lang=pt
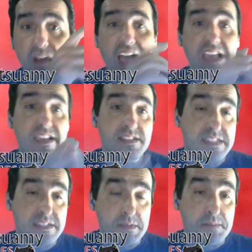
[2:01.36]
aí em
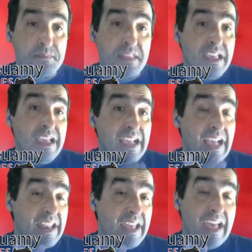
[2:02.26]
cima.
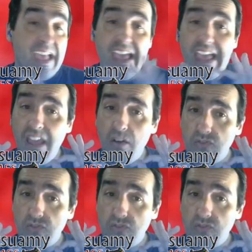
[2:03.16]
Cara, é um